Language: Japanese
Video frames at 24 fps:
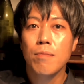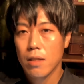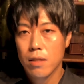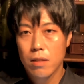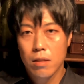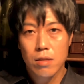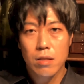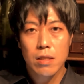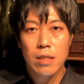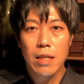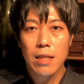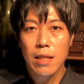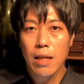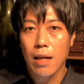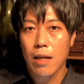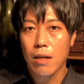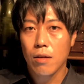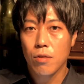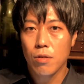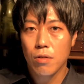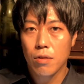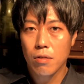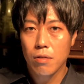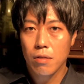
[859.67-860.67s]
そちらで
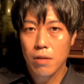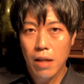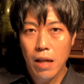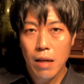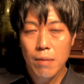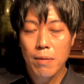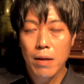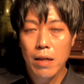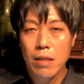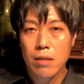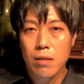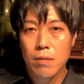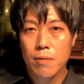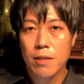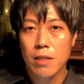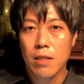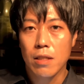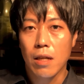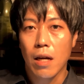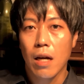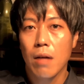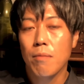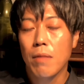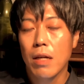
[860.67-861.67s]
このラーバーグブルー
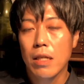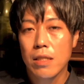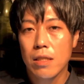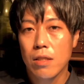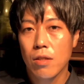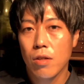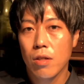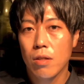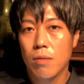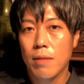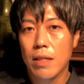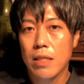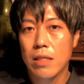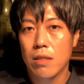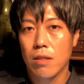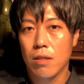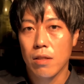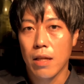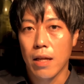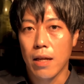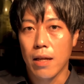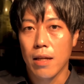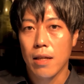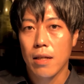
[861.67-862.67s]
販売しておりますの
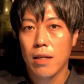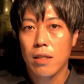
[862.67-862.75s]
で、